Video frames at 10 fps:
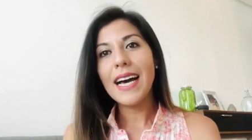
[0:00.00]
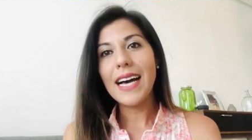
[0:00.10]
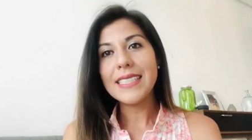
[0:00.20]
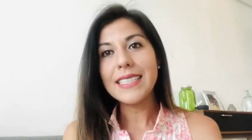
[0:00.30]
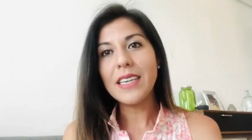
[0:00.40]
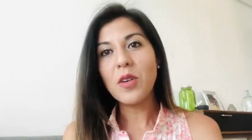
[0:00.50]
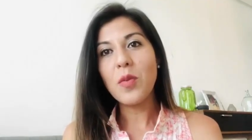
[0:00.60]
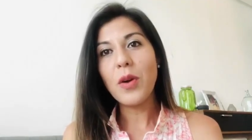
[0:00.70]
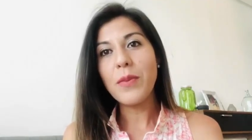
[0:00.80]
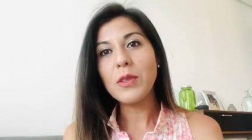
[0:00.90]
así
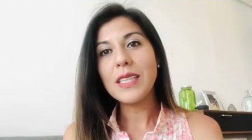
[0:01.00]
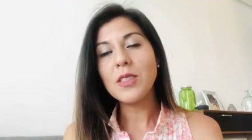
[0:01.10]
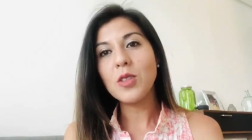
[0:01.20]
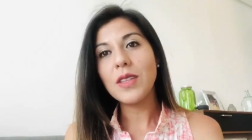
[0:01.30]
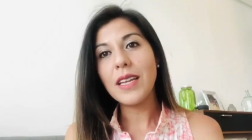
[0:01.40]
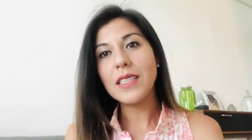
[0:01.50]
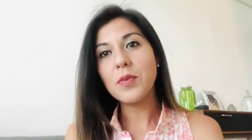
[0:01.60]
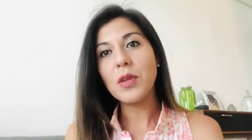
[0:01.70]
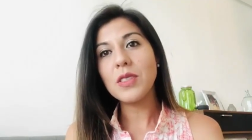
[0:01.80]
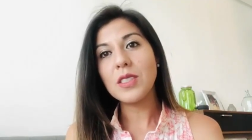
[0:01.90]
como hemos hecho
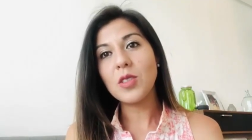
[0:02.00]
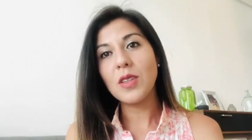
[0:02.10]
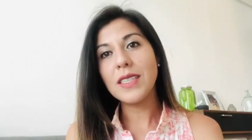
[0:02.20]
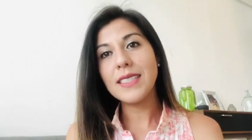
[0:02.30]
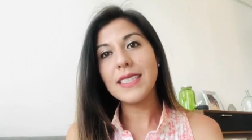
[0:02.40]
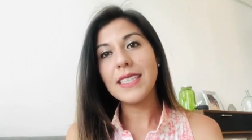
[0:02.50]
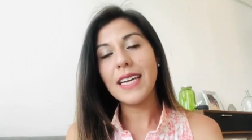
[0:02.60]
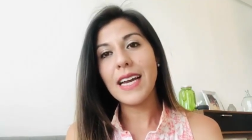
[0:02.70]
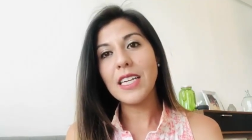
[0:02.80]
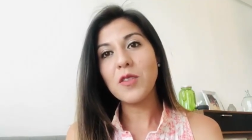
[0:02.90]
tres proyecciones
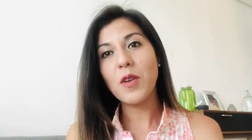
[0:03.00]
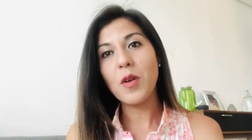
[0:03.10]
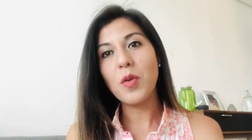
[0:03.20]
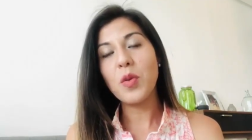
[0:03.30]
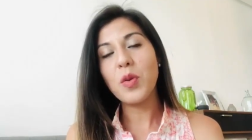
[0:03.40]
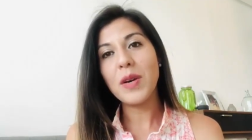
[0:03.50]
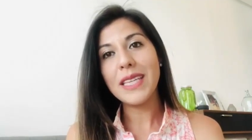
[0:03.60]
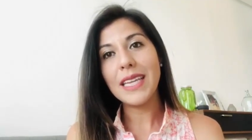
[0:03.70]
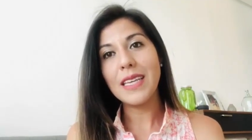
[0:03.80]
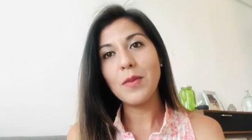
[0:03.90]
de cash flow,
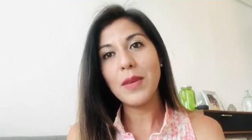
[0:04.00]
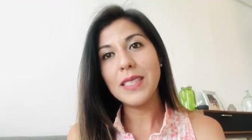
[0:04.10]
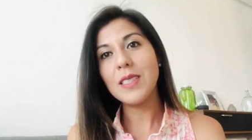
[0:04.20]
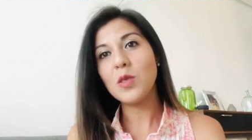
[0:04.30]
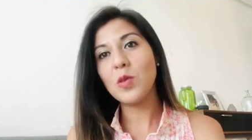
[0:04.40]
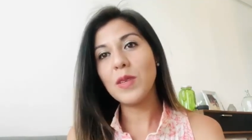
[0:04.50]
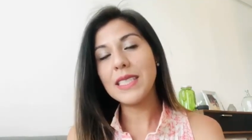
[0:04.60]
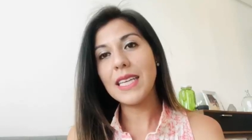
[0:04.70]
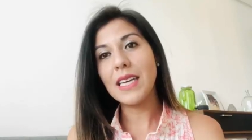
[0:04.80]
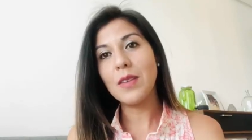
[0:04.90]
uno a tres meses,
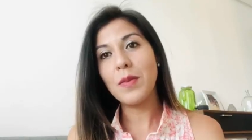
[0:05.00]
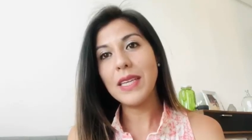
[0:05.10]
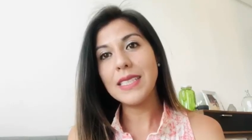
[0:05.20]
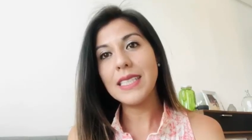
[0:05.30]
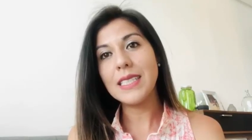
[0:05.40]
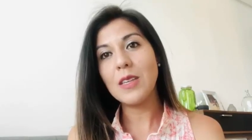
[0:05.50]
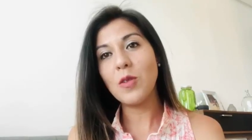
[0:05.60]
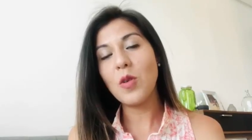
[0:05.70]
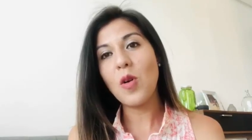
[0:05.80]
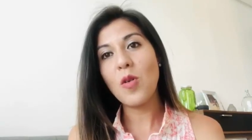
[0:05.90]
uno a seis meses
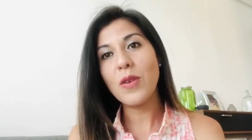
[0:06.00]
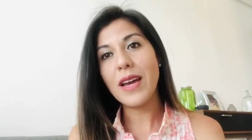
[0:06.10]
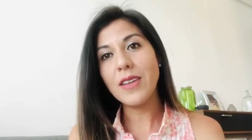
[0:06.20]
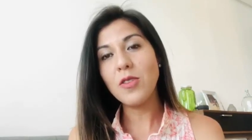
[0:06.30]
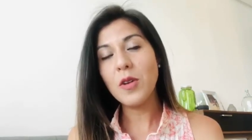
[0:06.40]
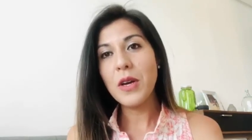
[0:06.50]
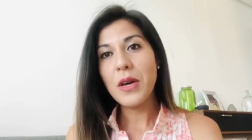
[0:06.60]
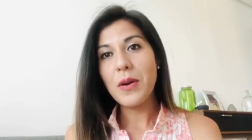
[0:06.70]
y uno a un año